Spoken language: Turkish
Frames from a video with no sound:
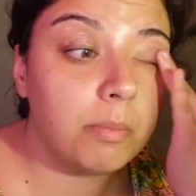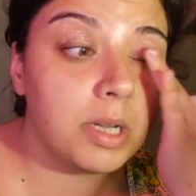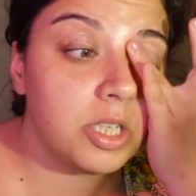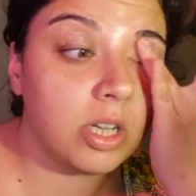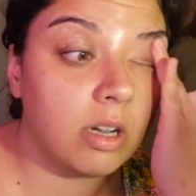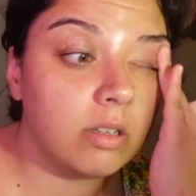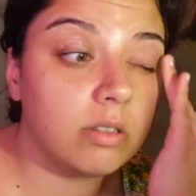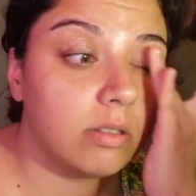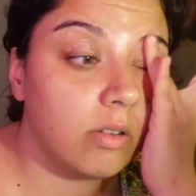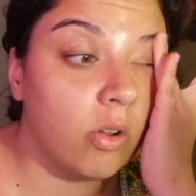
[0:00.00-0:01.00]
Maşa
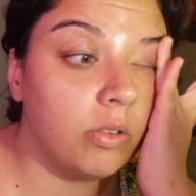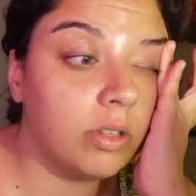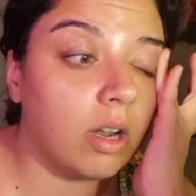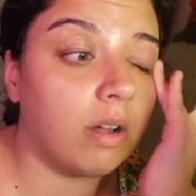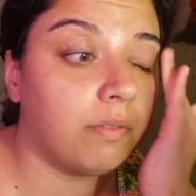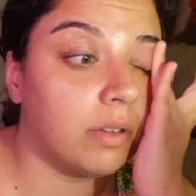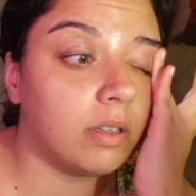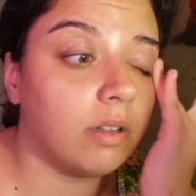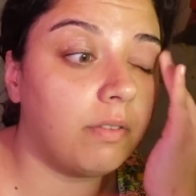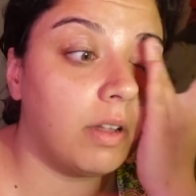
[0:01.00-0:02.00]
ön
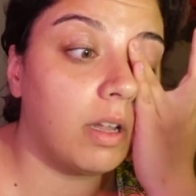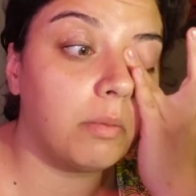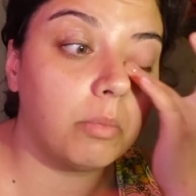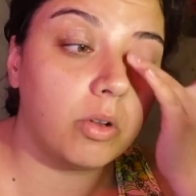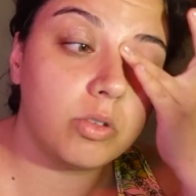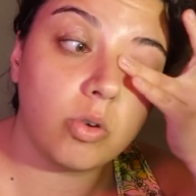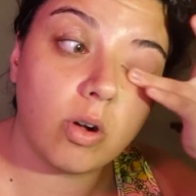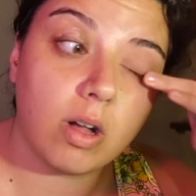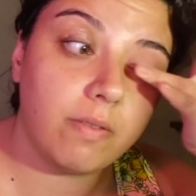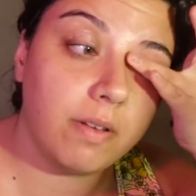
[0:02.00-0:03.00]
taraflarında falan böyle
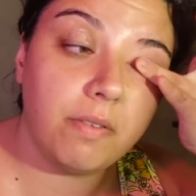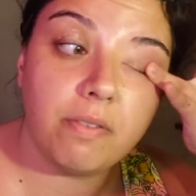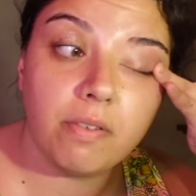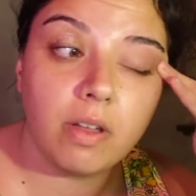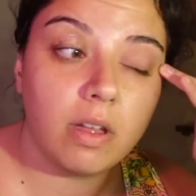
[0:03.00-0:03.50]
çok hafif.